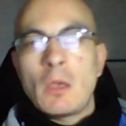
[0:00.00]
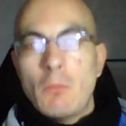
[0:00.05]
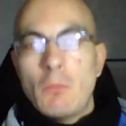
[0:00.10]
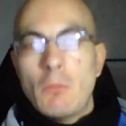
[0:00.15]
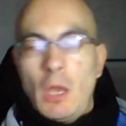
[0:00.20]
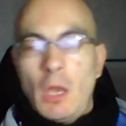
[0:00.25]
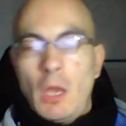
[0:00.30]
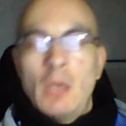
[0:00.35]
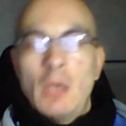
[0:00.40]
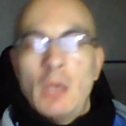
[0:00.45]

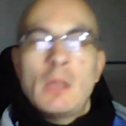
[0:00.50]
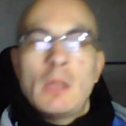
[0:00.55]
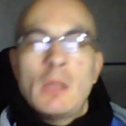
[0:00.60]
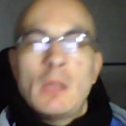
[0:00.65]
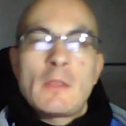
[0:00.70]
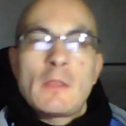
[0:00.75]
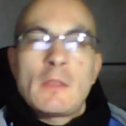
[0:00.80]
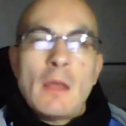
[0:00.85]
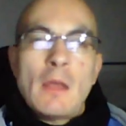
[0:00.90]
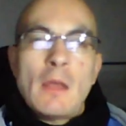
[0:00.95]
Bene,
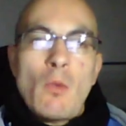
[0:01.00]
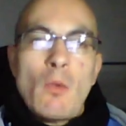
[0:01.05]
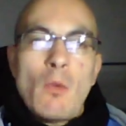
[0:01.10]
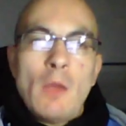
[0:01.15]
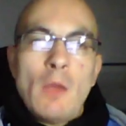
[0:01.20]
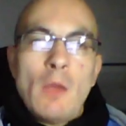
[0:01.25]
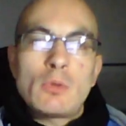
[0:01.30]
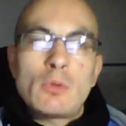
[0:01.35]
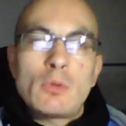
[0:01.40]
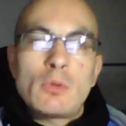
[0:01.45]
0 a
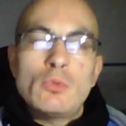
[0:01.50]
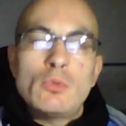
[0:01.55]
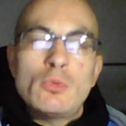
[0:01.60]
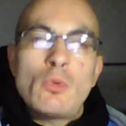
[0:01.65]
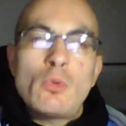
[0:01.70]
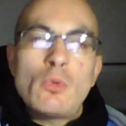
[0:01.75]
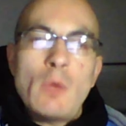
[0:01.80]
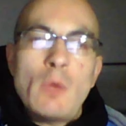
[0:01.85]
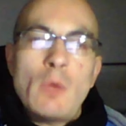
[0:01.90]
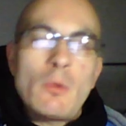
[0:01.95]
4
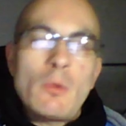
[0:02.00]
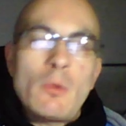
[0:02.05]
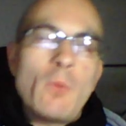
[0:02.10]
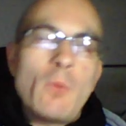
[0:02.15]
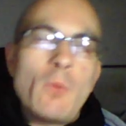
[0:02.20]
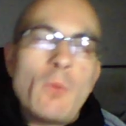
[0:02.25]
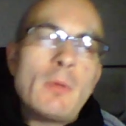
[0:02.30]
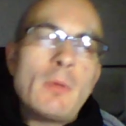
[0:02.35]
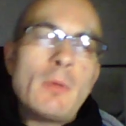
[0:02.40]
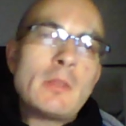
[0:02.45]
dunque,
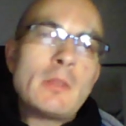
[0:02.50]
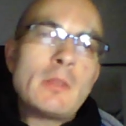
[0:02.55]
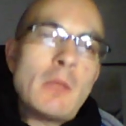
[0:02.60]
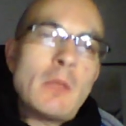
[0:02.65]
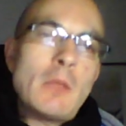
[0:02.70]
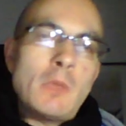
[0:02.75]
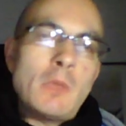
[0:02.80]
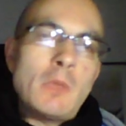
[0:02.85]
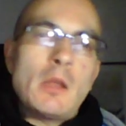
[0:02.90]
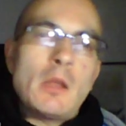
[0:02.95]
complimenti
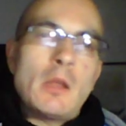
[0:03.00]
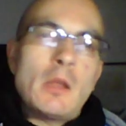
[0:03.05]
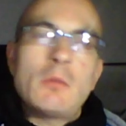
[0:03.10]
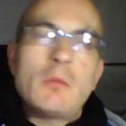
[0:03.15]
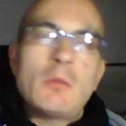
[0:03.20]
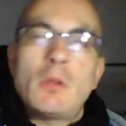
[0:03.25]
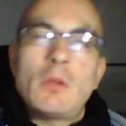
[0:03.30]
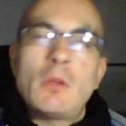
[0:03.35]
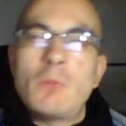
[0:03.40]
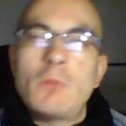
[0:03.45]
al Milan,
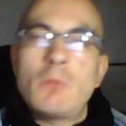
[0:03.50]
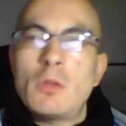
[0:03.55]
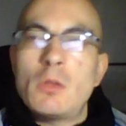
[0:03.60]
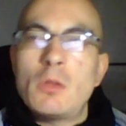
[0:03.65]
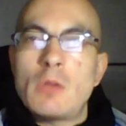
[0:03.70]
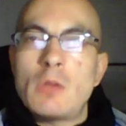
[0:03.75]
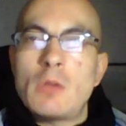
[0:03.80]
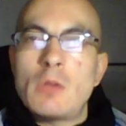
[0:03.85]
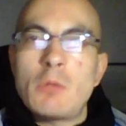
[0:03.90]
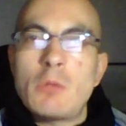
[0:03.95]
il
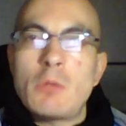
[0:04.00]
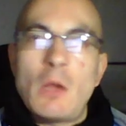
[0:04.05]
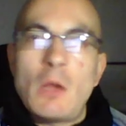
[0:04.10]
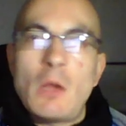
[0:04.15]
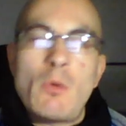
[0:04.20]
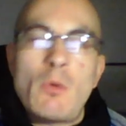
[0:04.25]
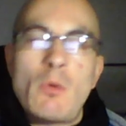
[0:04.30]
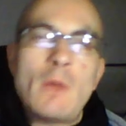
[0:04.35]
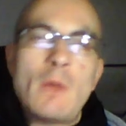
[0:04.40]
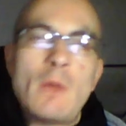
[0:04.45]
video termina
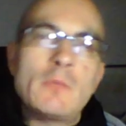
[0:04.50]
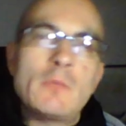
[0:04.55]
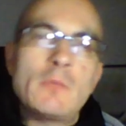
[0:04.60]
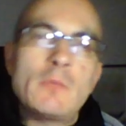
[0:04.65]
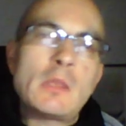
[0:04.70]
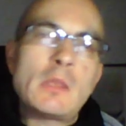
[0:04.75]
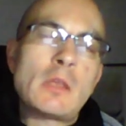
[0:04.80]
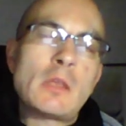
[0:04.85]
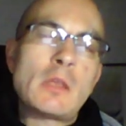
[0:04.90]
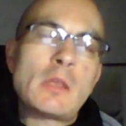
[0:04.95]
qua,
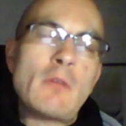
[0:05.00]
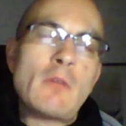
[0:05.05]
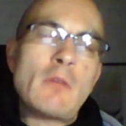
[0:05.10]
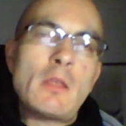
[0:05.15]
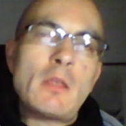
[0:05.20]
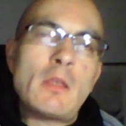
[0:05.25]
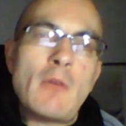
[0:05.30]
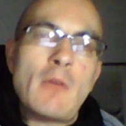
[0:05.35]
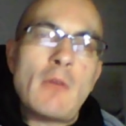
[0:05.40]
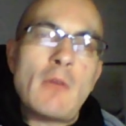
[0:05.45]

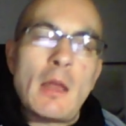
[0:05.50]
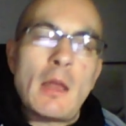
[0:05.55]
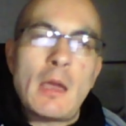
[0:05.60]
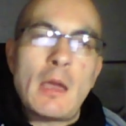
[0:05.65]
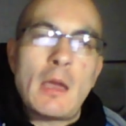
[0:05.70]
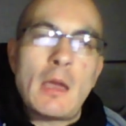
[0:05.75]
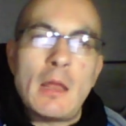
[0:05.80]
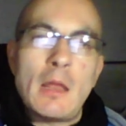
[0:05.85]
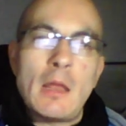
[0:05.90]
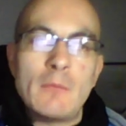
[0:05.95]
iscrivetevi al
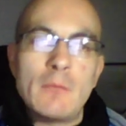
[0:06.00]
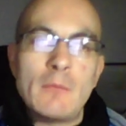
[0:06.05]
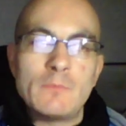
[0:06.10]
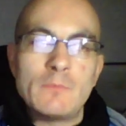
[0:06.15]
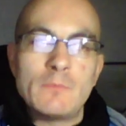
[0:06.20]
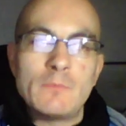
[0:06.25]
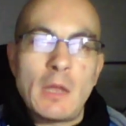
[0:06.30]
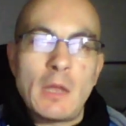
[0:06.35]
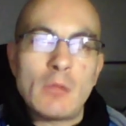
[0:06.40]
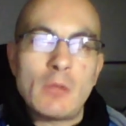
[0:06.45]
canale
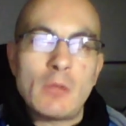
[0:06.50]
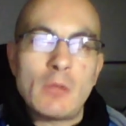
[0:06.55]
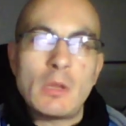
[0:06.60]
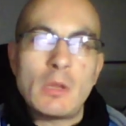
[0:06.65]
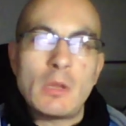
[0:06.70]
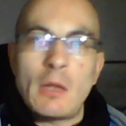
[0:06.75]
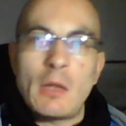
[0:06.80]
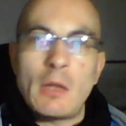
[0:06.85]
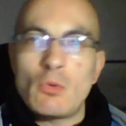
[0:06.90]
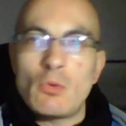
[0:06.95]
Narratore
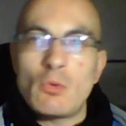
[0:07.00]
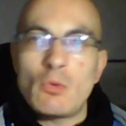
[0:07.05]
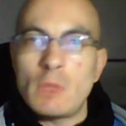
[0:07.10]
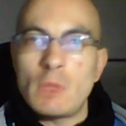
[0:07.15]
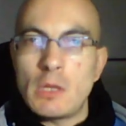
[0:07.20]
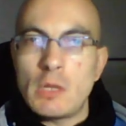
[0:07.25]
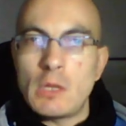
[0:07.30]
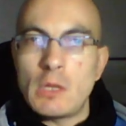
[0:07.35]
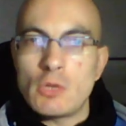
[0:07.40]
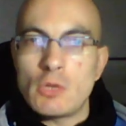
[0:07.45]
Italiano,
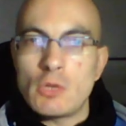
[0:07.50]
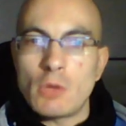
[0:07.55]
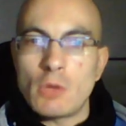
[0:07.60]
commentate,